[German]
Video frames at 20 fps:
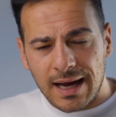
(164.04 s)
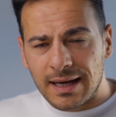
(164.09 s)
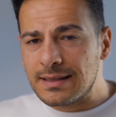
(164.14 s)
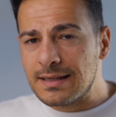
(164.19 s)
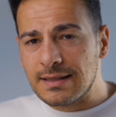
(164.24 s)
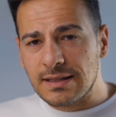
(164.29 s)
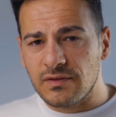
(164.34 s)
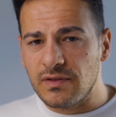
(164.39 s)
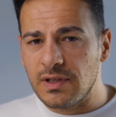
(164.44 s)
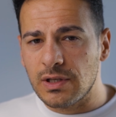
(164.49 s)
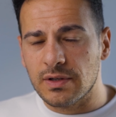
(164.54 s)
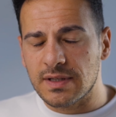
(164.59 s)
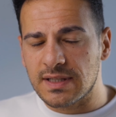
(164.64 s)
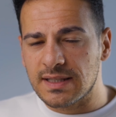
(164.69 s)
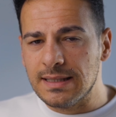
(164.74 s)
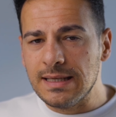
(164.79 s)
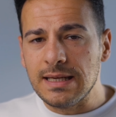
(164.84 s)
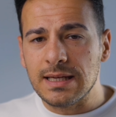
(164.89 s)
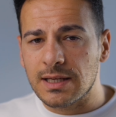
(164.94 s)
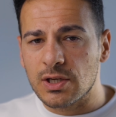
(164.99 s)
dieses Video ist
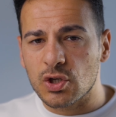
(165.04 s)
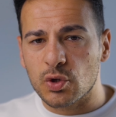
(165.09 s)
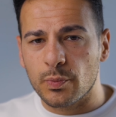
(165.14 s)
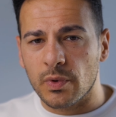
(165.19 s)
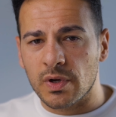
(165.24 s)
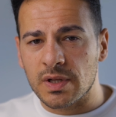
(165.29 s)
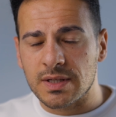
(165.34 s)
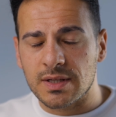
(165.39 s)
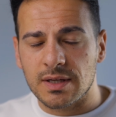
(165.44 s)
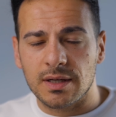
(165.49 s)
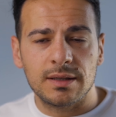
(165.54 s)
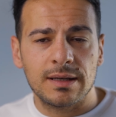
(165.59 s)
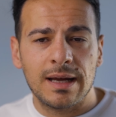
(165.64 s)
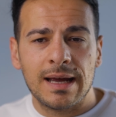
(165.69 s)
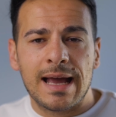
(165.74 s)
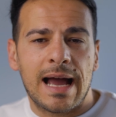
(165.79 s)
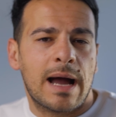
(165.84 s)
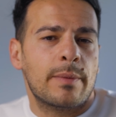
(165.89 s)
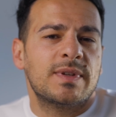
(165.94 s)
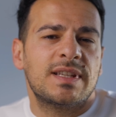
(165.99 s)
nicht gesponsert,
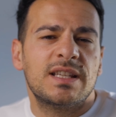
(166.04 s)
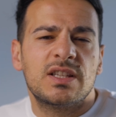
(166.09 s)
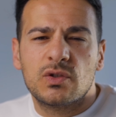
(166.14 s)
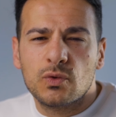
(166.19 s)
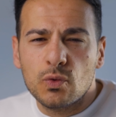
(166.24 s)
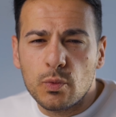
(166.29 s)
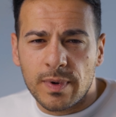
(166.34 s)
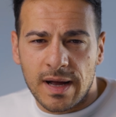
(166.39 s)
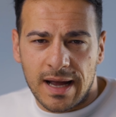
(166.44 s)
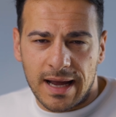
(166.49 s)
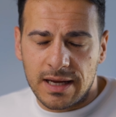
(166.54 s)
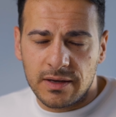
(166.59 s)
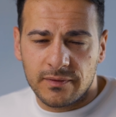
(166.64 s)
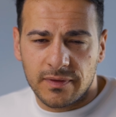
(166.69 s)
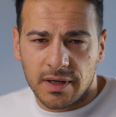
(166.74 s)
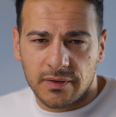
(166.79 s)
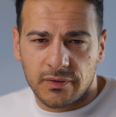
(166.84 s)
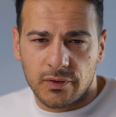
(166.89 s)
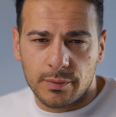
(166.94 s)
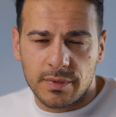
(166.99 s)
aber es ist super
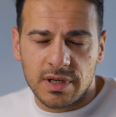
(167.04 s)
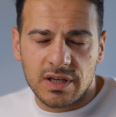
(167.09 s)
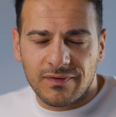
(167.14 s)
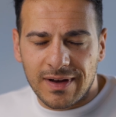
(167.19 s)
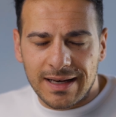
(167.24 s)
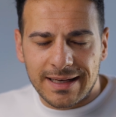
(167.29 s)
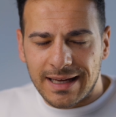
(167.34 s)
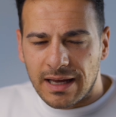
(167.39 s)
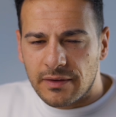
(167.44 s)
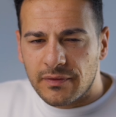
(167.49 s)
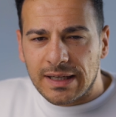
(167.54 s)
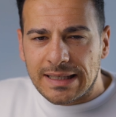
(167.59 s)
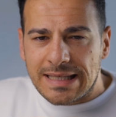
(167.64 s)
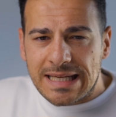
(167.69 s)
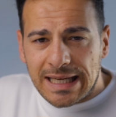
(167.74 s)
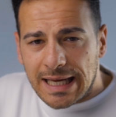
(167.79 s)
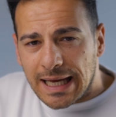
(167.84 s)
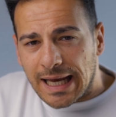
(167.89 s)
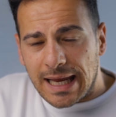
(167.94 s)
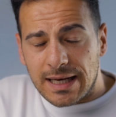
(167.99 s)
einfach für mich, weil ich einfach die
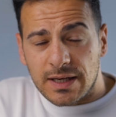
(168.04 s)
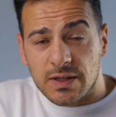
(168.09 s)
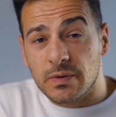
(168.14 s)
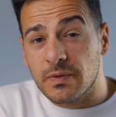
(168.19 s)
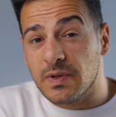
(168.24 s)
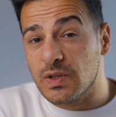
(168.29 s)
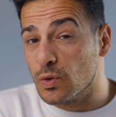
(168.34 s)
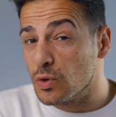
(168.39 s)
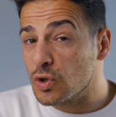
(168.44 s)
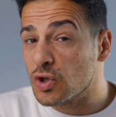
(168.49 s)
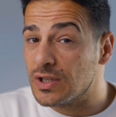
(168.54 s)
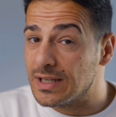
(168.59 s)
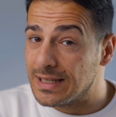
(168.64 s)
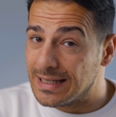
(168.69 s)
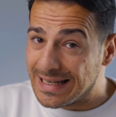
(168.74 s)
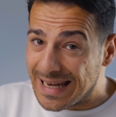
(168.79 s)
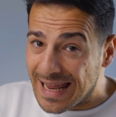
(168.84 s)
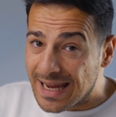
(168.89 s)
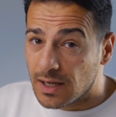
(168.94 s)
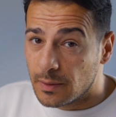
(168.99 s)
Geräte sowieso schon
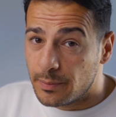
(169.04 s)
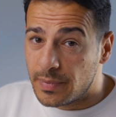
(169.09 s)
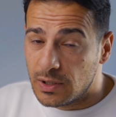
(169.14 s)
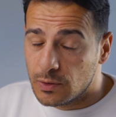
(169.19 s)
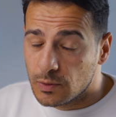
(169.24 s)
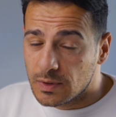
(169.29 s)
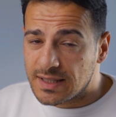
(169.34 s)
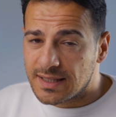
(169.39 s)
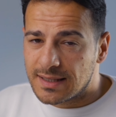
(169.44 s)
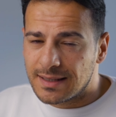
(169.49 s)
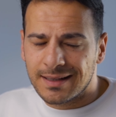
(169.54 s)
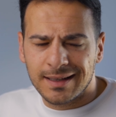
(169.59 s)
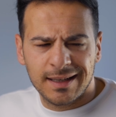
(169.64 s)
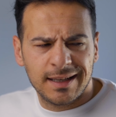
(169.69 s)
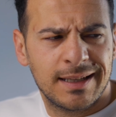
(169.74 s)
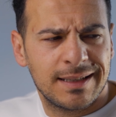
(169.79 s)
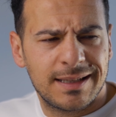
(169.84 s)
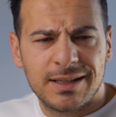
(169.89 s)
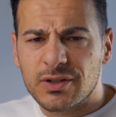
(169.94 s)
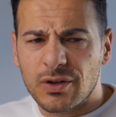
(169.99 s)
länger benutze.
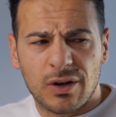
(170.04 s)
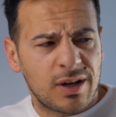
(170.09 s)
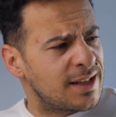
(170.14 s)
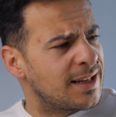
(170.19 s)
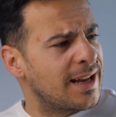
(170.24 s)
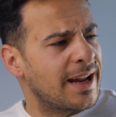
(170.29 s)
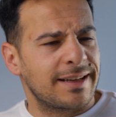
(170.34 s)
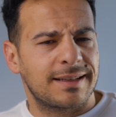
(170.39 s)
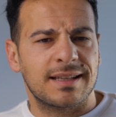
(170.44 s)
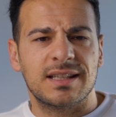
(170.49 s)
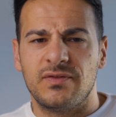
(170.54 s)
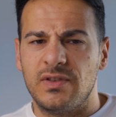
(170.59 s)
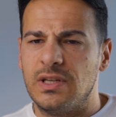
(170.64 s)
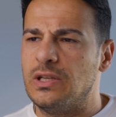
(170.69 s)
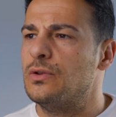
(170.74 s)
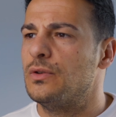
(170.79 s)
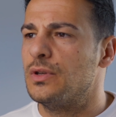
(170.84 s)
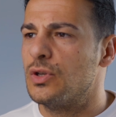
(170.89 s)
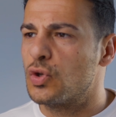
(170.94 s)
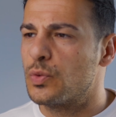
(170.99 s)
Die sollten eigentlich das
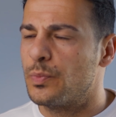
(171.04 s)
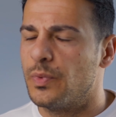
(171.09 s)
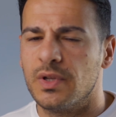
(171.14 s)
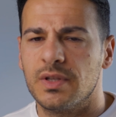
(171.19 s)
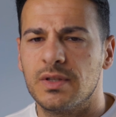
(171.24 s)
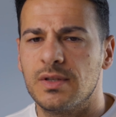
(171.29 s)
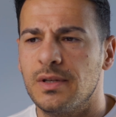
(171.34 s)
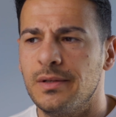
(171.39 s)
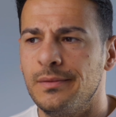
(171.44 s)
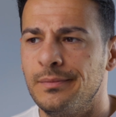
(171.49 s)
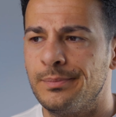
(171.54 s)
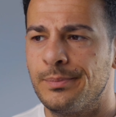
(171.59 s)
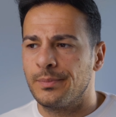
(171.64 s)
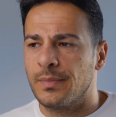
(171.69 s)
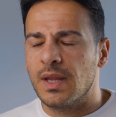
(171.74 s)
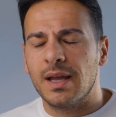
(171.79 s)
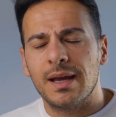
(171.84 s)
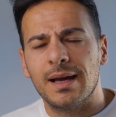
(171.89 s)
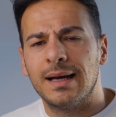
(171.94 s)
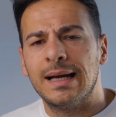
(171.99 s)
Video hier sponsern.
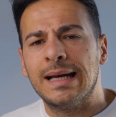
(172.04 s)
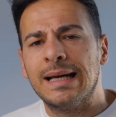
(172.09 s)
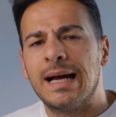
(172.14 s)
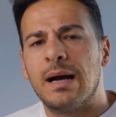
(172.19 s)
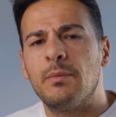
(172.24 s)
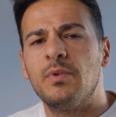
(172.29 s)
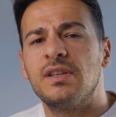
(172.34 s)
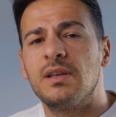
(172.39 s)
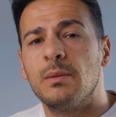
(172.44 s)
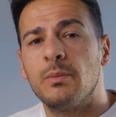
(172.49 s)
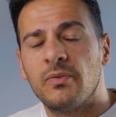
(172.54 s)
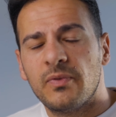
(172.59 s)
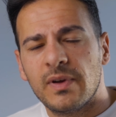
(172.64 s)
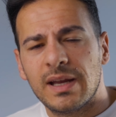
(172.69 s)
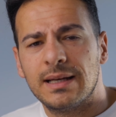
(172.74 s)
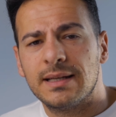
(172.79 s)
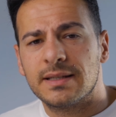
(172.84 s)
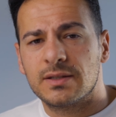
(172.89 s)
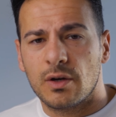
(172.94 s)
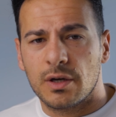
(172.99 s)
Naja, aber ich
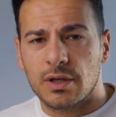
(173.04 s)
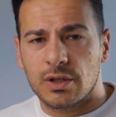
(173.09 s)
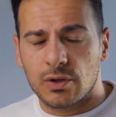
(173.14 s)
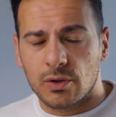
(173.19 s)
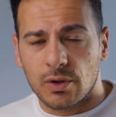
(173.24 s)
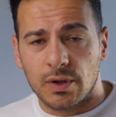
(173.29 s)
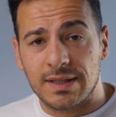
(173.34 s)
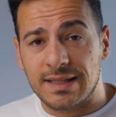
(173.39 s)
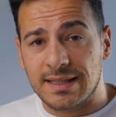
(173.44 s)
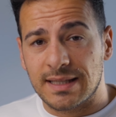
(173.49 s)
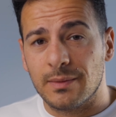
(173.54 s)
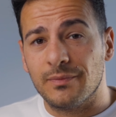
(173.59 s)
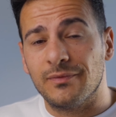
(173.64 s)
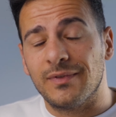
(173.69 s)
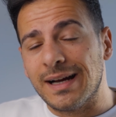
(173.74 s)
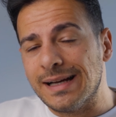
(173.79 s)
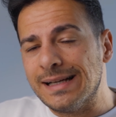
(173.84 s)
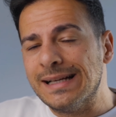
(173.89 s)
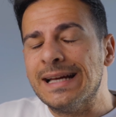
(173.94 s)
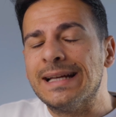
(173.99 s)
empfehle es euch trotzdem,
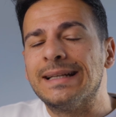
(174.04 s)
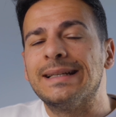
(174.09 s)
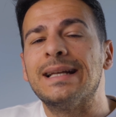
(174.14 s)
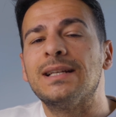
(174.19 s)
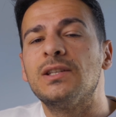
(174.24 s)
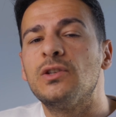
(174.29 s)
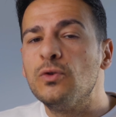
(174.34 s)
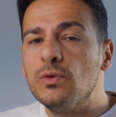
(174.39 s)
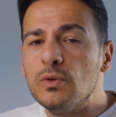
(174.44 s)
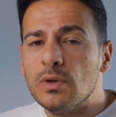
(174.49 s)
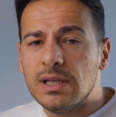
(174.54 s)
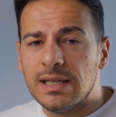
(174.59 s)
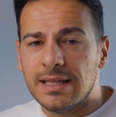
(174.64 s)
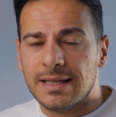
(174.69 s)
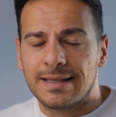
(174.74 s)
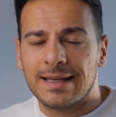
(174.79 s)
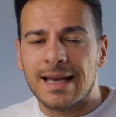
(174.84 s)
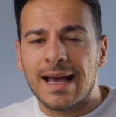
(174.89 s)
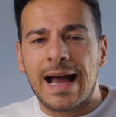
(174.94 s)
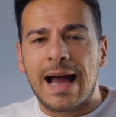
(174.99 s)
weil
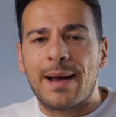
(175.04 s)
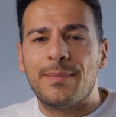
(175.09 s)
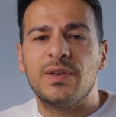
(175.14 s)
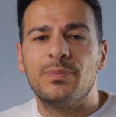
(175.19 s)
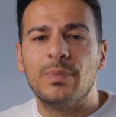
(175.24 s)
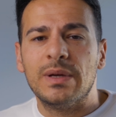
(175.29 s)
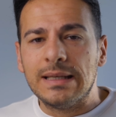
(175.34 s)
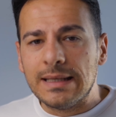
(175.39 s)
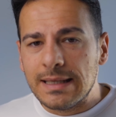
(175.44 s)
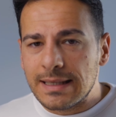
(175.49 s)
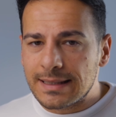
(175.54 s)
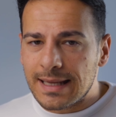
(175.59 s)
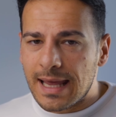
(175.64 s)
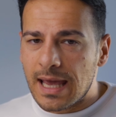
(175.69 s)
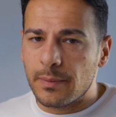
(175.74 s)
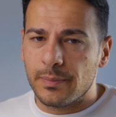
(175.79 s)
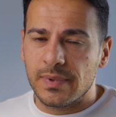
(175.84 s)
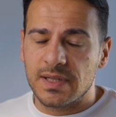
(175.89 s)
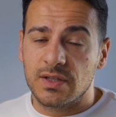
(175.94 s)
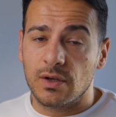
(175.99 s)
natürlich habe ich mir nicht
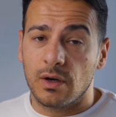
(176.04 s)
Apples